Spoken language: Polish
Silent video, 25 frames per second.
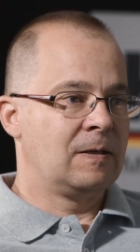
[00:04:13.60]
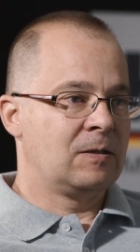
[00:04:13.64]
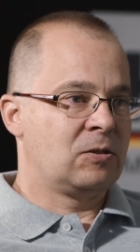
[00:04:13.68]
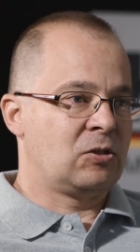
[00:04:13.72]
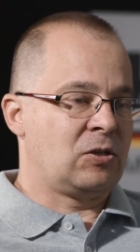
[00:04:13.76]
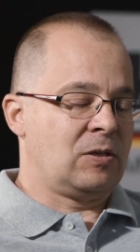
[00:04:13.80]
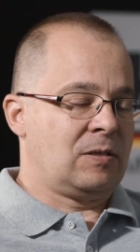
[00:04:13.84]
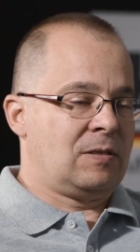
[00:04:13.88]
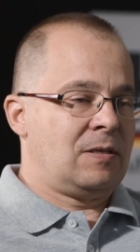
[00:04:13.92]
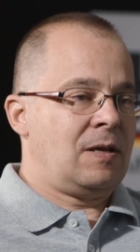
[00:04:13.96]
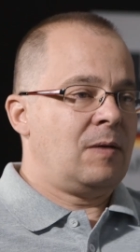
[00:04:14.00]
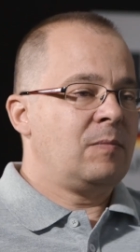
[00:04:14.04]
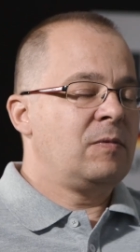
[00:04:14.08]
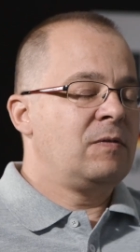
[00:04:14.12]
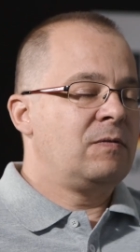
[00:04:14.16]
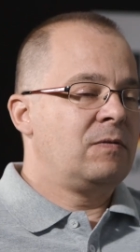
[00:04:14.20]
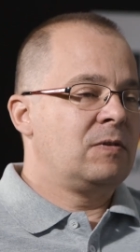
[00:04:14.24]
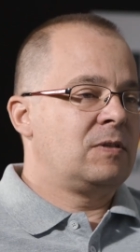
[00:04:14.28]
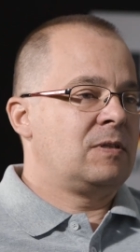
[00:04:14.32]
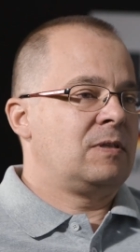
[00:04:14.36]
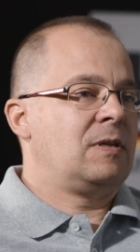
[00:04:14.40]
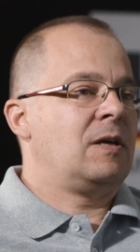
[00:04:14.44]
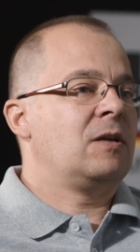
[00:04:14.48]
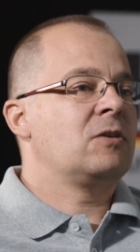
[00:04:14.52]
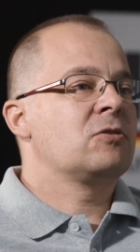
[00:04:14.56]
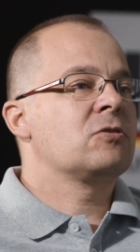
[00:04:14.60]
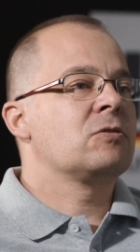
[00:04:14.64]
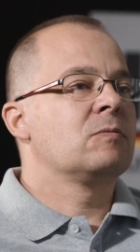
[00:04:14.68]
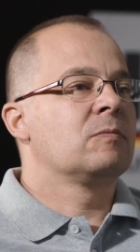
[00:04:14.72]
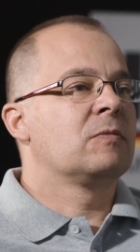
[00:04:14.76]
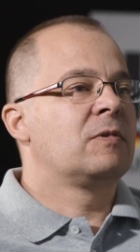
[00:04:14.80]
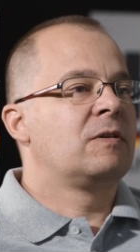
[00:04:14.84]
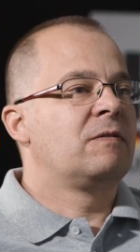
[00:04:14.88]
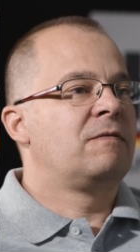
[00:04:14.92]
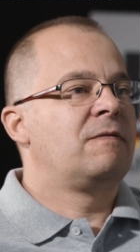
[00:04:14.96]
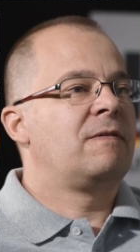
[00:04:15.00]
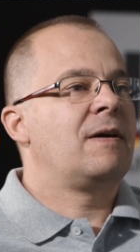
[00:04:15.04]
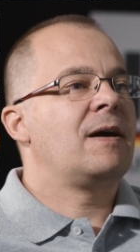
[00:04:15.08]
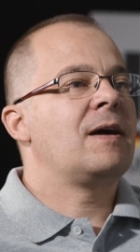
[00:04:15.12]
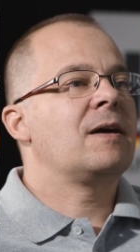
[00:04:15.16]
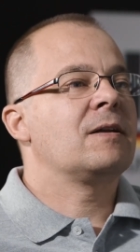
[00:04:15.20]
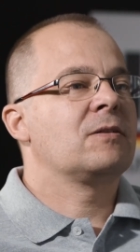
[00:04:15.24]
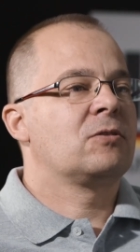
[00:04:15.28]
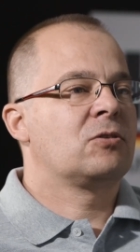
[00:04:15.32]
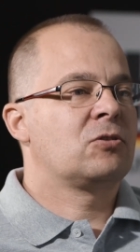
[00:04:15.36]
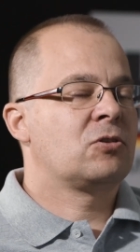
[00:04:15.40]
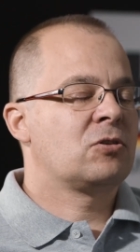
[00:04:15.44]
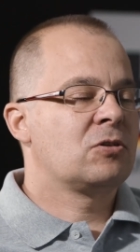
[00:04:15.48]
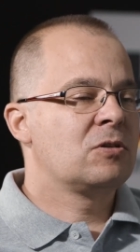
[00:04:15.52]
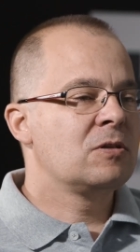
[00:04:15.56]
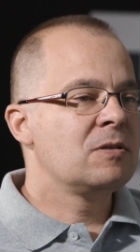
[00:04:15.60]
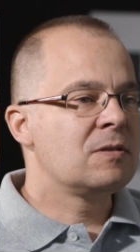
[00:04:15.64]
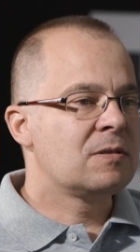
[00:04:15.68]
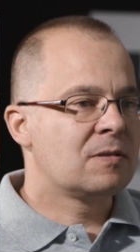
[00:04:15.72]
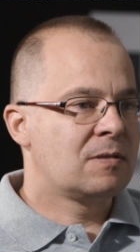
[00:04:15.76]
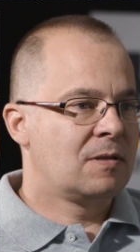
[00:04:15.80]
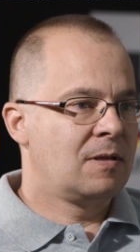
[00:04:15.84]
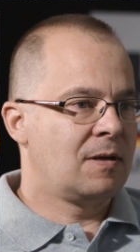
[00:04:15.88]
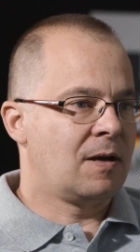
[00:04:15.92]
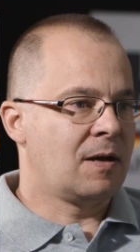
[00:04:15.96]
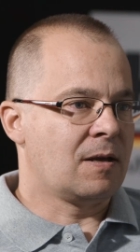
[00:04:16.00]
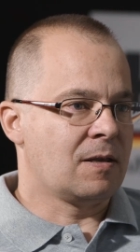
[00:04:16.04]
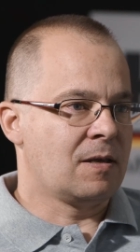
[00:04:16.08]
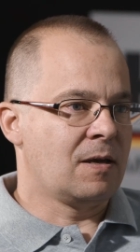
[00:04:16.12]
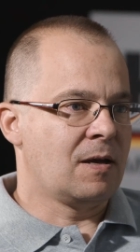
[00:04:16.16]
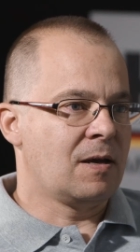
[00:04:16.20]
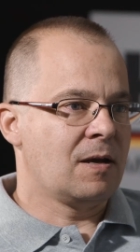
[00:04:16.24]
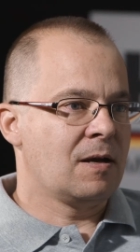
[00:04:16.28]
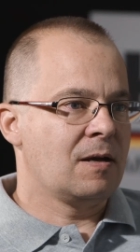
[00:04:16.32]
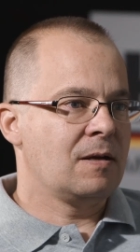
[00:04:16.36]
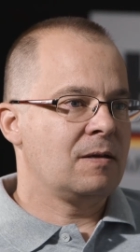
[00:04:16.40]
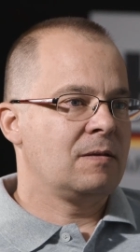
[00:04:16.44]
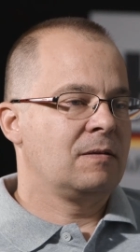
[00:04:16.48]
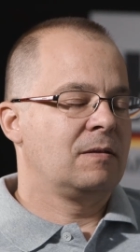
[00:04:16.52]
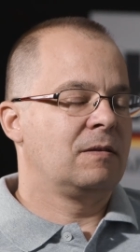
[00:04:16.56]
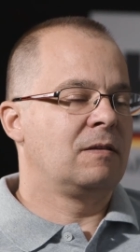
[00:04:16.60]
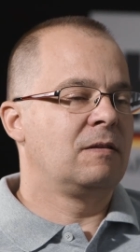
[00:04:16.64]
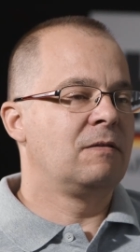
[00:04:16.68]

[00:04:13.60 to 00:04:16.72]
Czasami wystarczą dwa, trzy zdania,